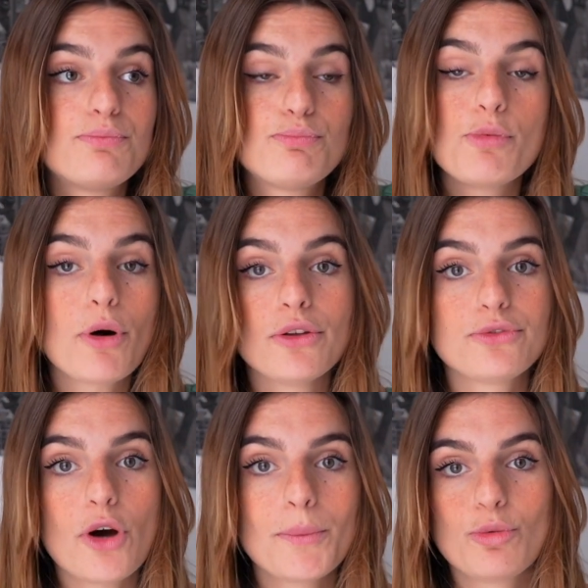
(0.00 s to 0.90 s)
peut prendre
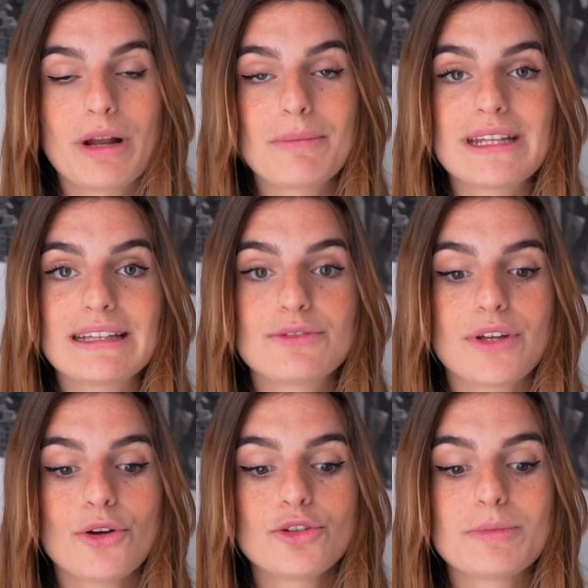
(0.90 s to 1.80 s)
forme de plein de manières
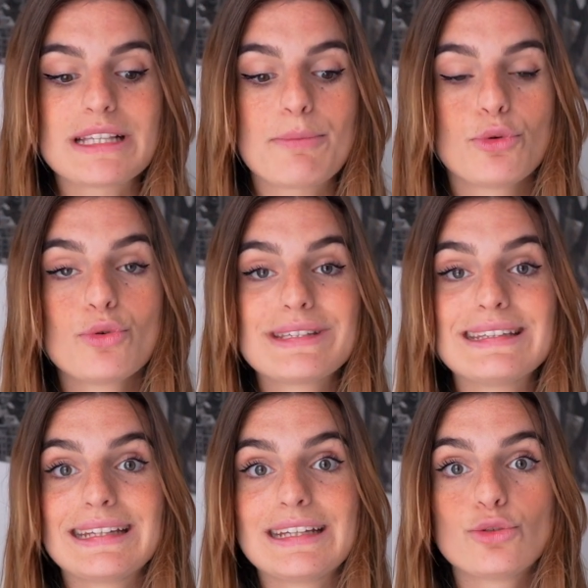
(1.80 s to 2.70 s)
différentes, mais ça peut causer
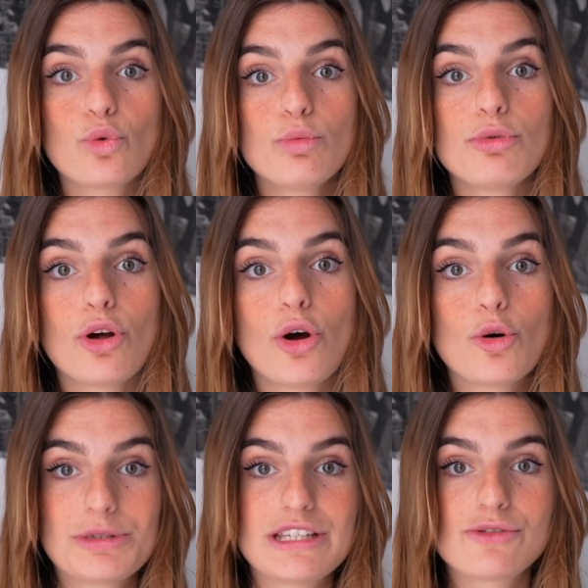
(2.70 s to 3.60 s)
des troubles
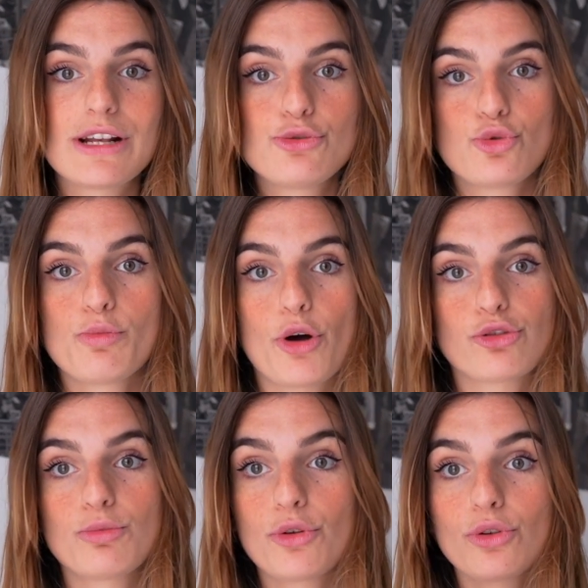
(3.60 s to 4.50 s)
obsessionnels du
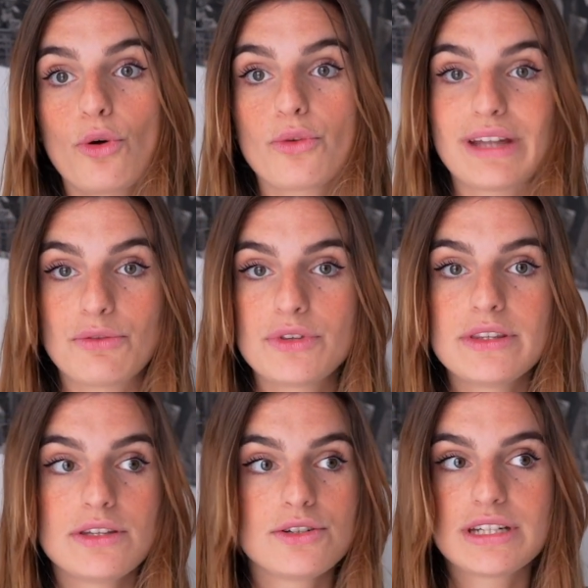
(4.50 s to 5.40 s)
comportement dans ta
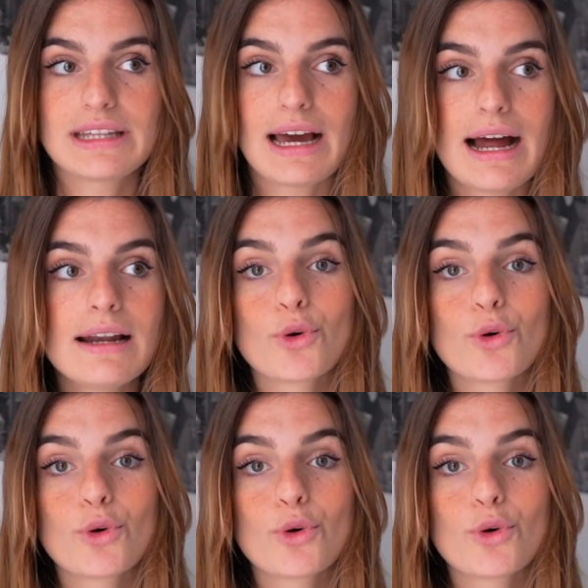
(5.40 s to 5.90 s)
vie générale,